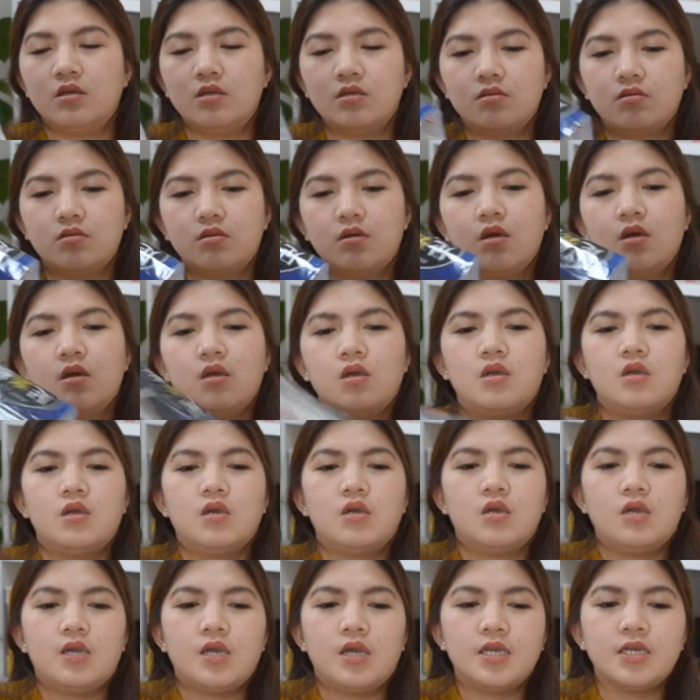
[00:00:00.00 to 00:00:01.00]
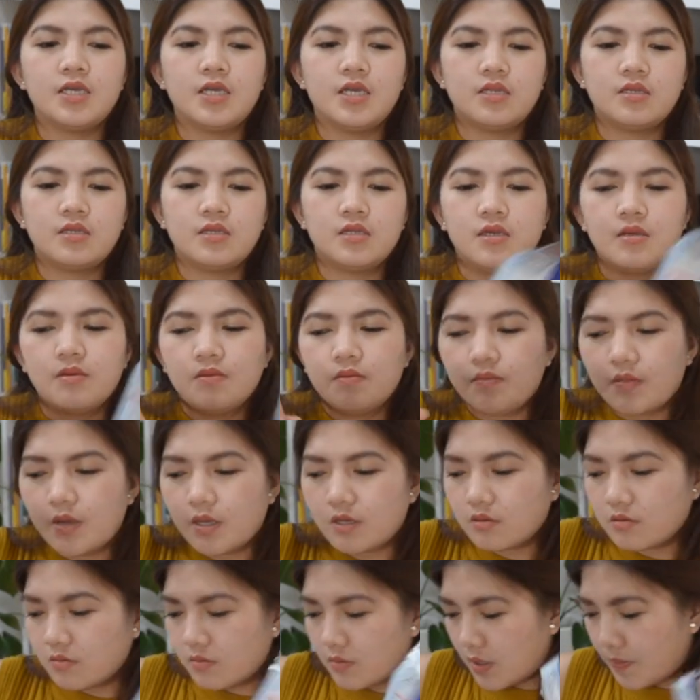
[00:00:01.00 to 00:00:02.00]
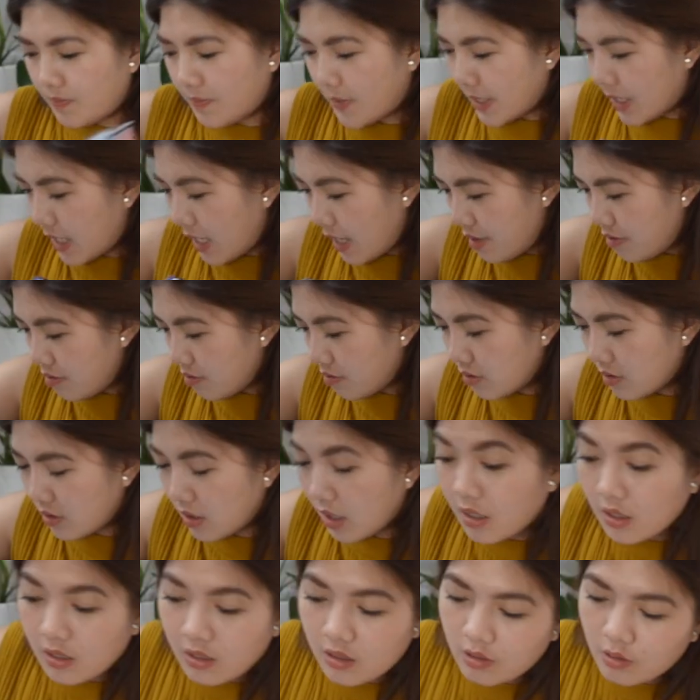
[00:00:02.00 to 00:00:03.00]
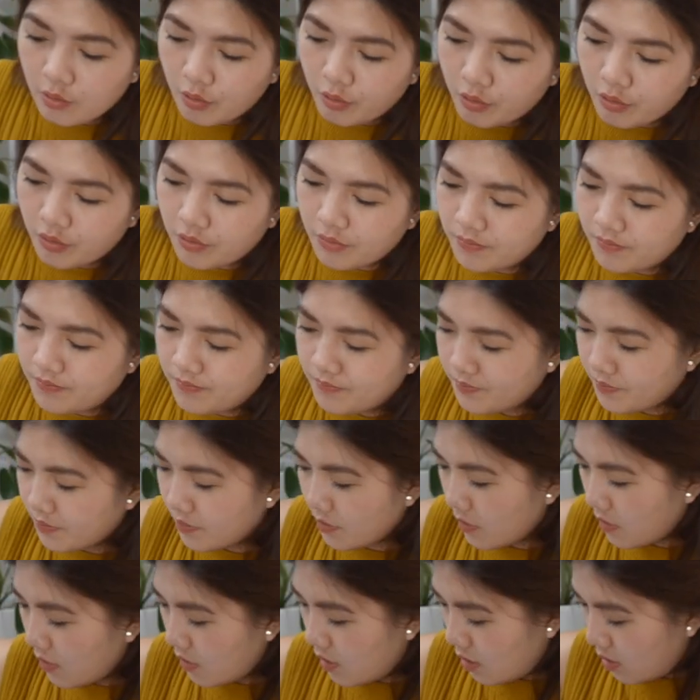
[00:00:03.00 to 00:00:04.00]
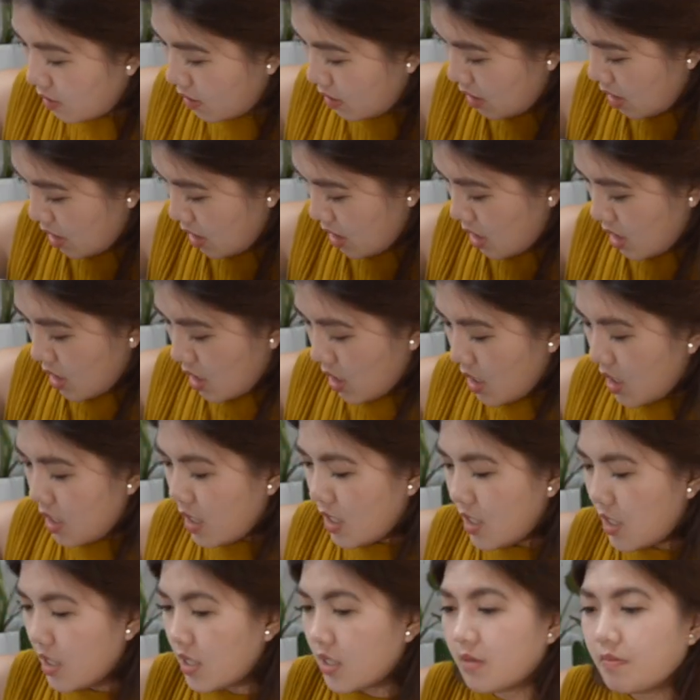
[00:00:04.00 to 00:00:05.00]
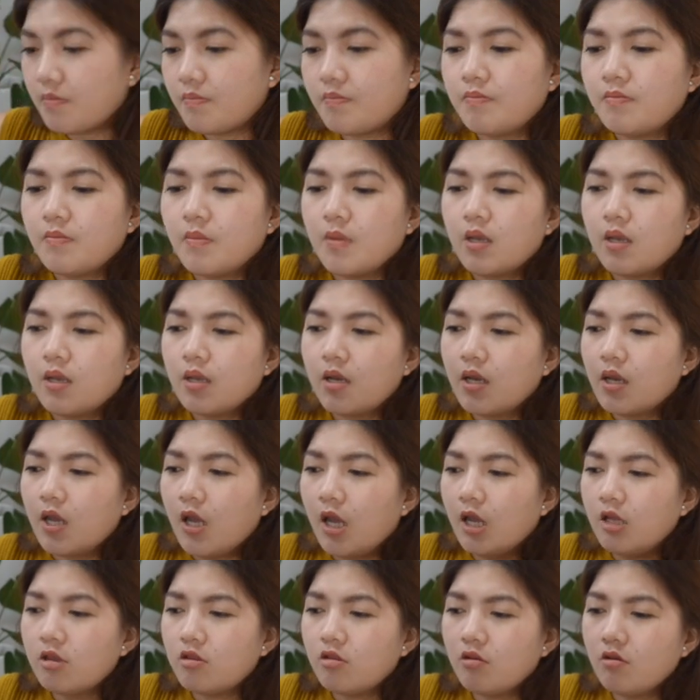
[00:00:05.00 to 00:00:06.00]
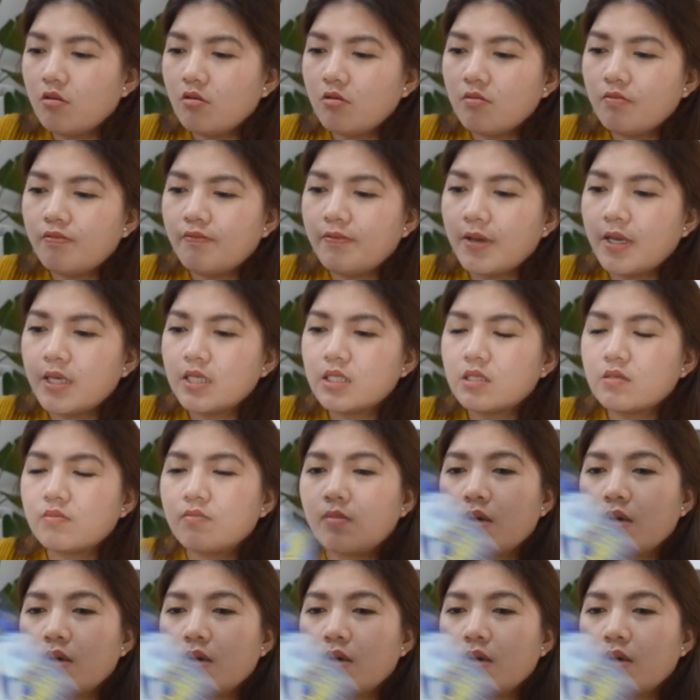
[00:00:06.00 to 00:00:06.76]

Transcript: ganun. Ayan, meron pa tayong tatlo. And, ito yung face